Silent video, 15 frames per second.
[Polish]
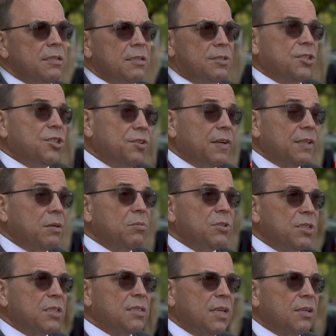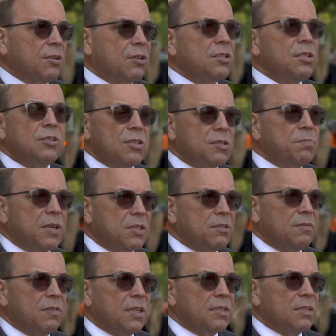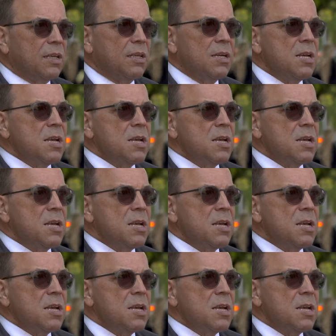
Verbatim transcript: y, czy świadomość tych zagrożeń, to jest bardzo ważne.